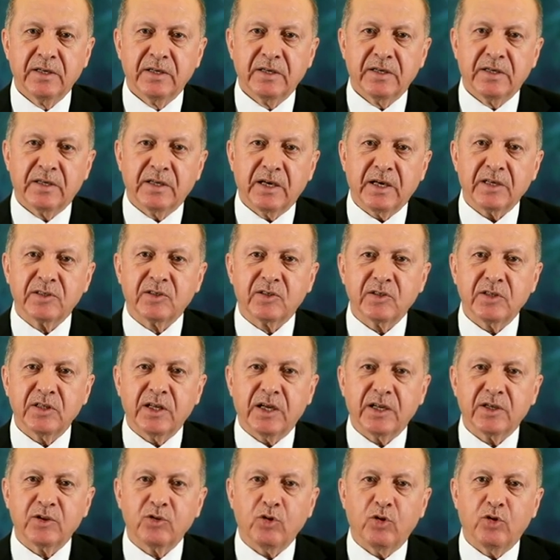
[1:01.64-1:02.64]

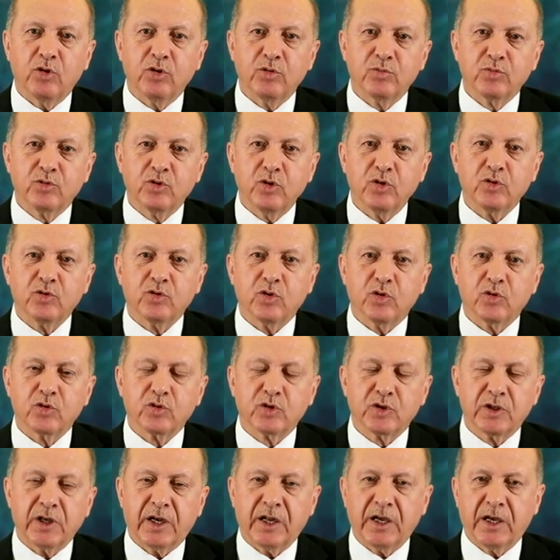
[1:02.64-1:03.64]
yaşlılarda ölümcül
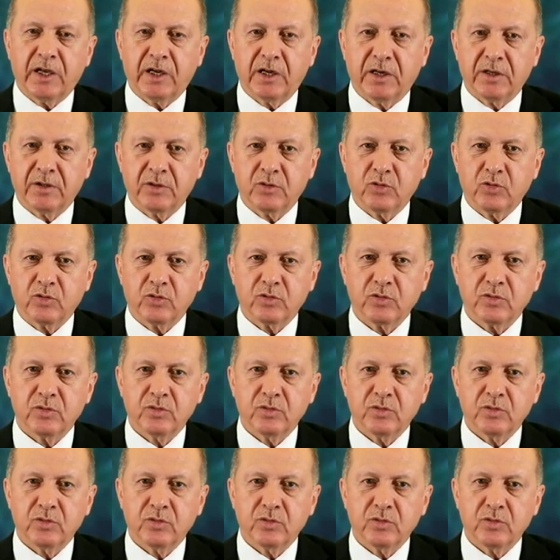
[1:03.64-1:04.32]
sonuçlara yer alıyor.